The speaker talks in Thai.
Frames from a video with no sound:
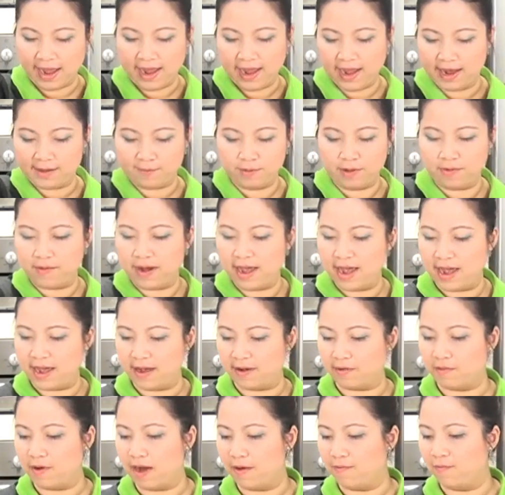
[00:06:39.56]
สาเหตุเพราะว่า
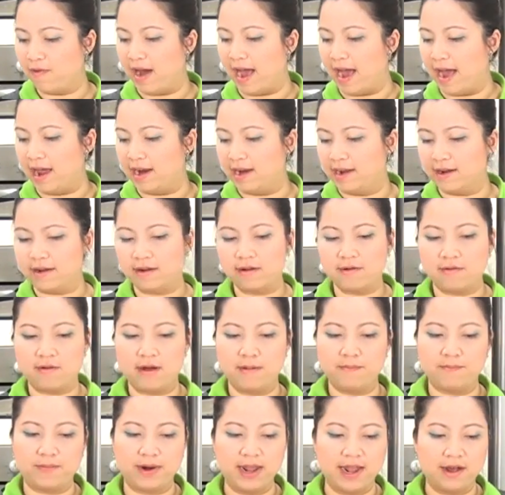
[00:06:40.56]
ความหวานแล้วก็
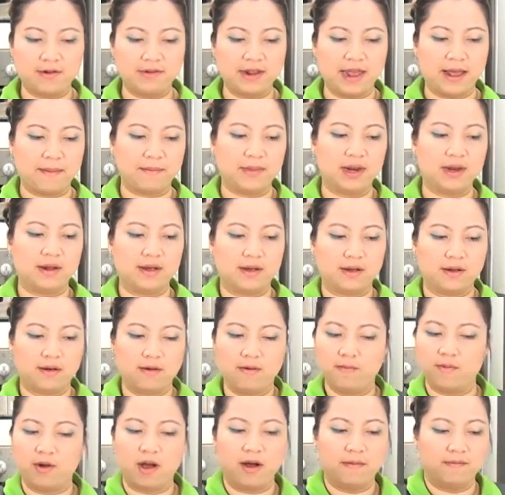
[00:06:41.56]
ความเปรี้ยวเนี่ยมัน
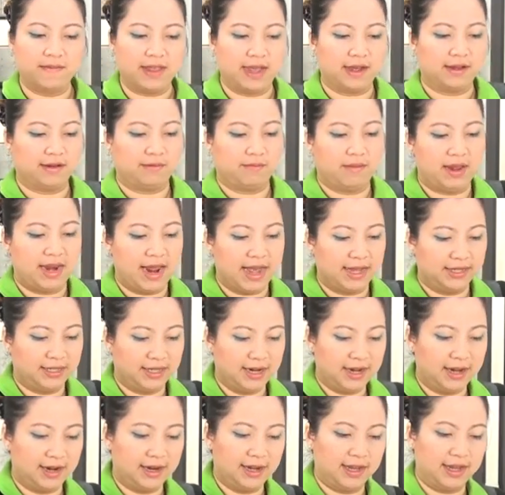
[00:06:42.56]
กลมกล่อมอย่างไม่น่า
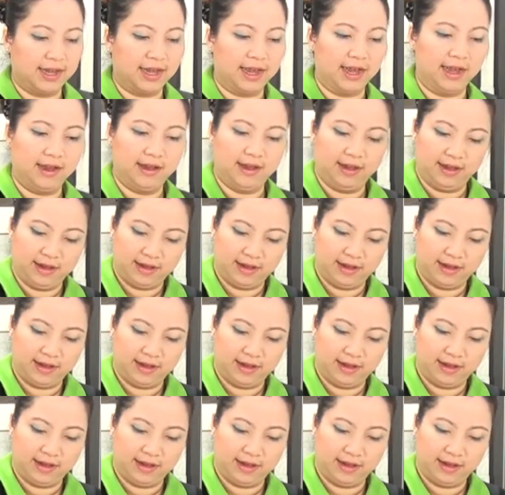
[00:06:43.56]
เชื่อเลยค่ะ